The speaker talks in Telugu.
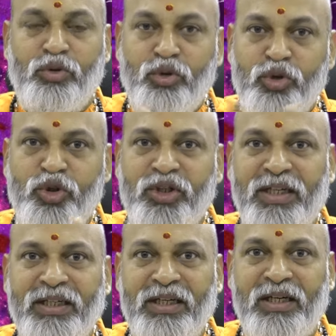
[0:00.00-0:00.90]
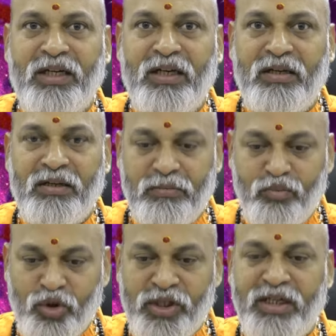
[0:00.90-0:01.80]
కుజుడు గనక
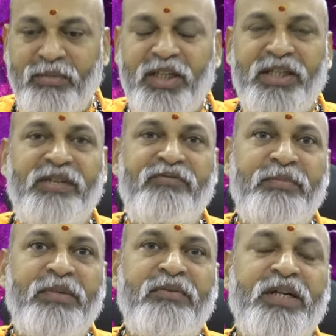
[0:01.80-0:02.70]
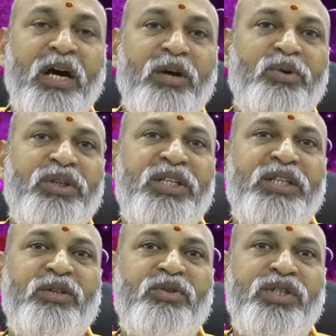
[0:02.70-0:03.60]
ముఖ్యంగా మనకి ఫిబ్రవరి ఆరో
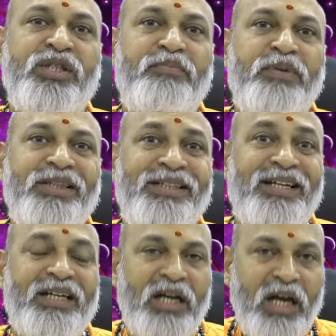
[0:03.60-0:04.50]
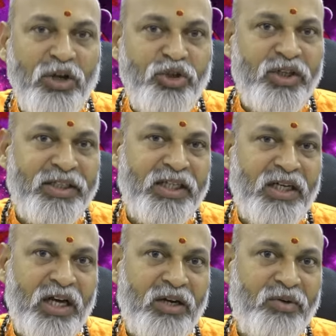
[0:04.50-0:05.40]
తేదీ నుంచి ఎప్పుడైతే రాజులకి
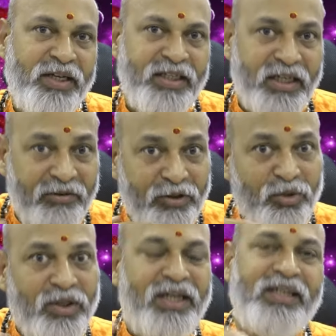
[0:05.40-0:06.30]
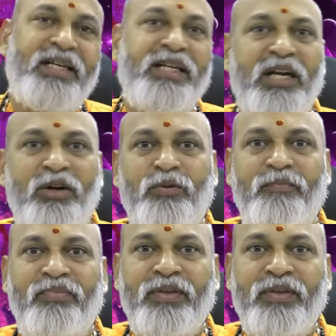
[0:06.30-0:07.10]
కారకుడైన రవితో కనెక్ట్ అయ్యాడో